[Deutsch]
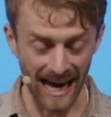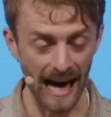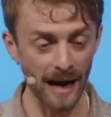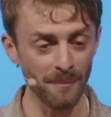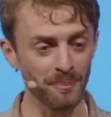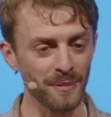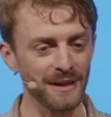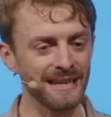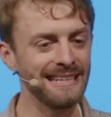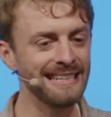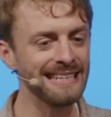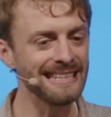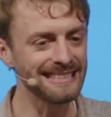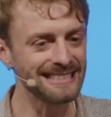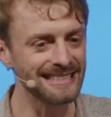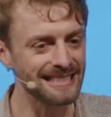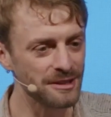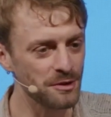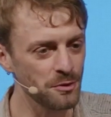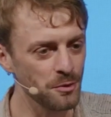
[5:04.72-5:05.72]
gab
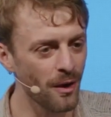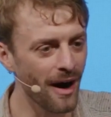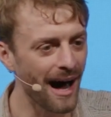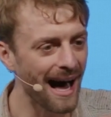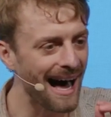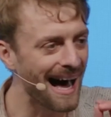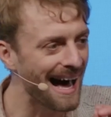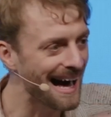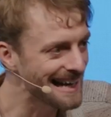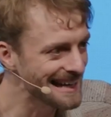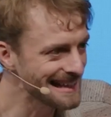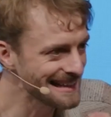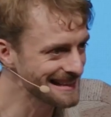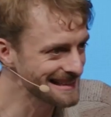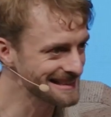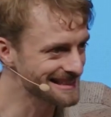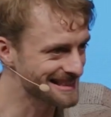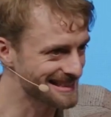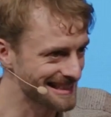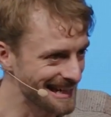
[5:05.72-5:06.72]
nicht nur
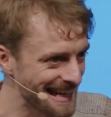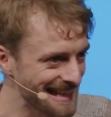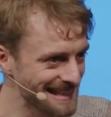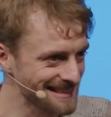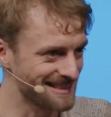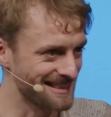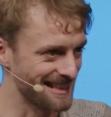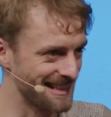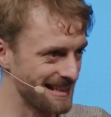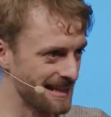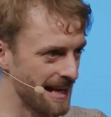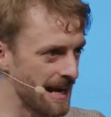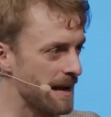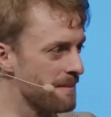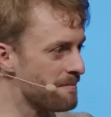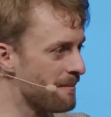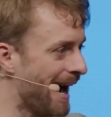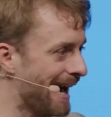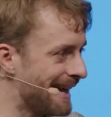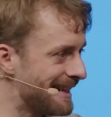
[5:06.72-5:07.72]
einen Zehnten
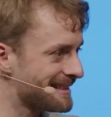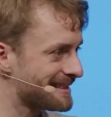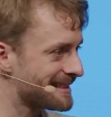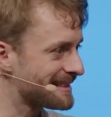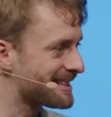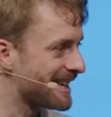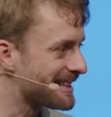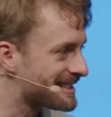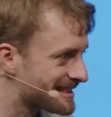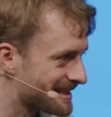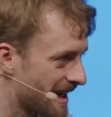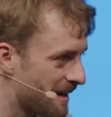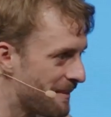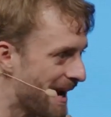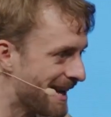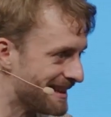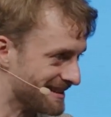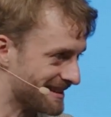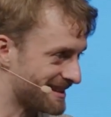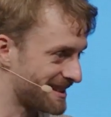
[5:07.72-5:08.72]
im Alten
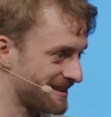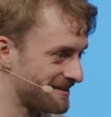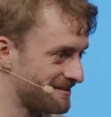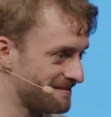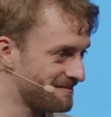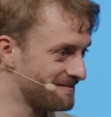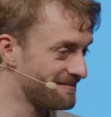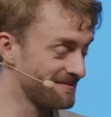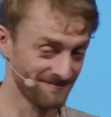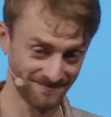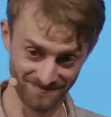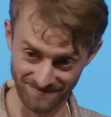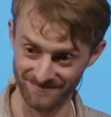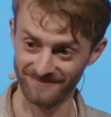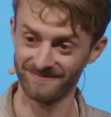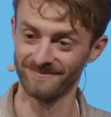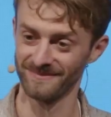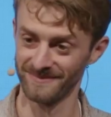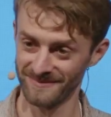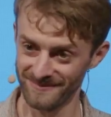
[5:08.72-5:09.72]
Testament,
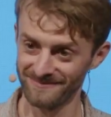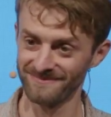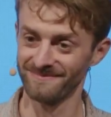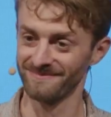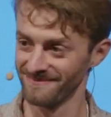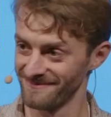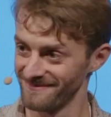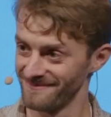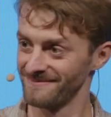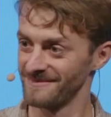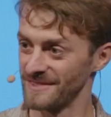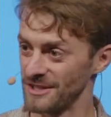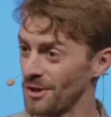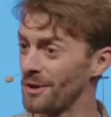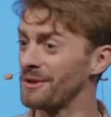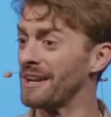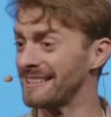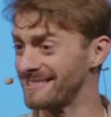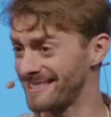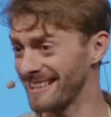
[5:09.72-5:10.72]

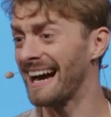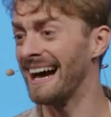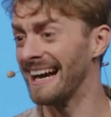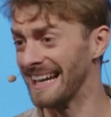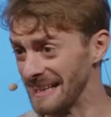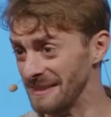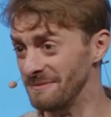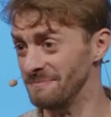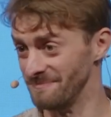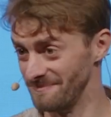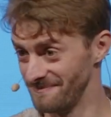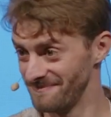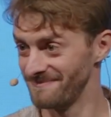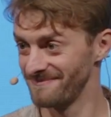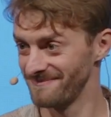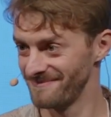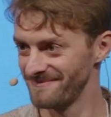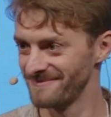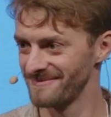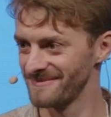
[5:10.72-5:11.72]
sondern drei.
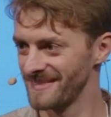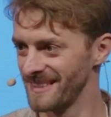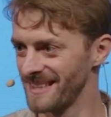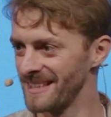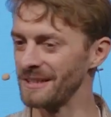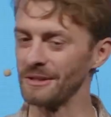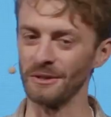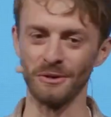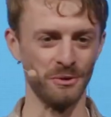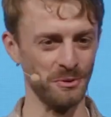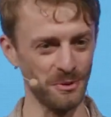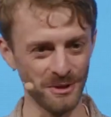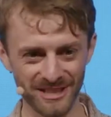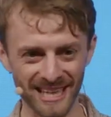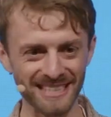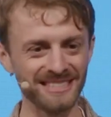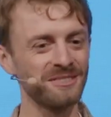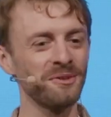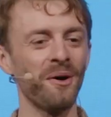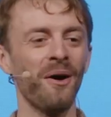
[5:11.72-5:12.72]
Gut,
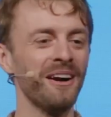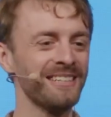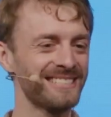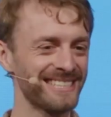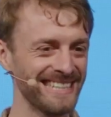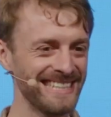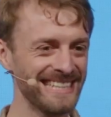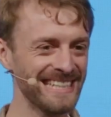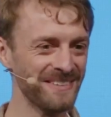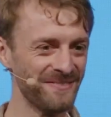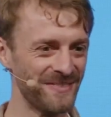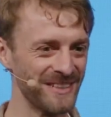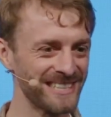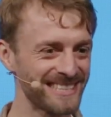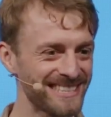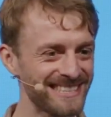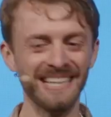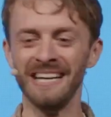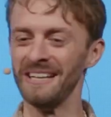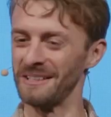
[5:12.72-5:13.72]
dass du heute hier
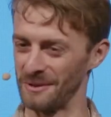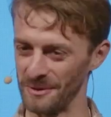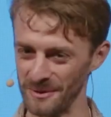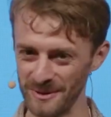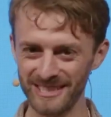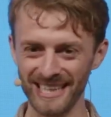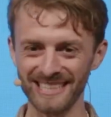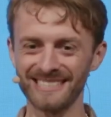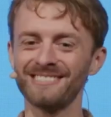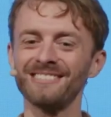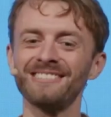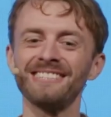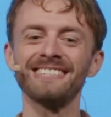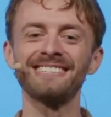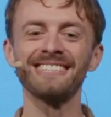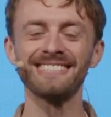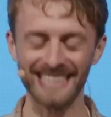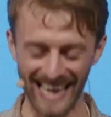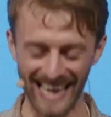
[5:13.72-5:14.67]
bist. Gut, dass du dir die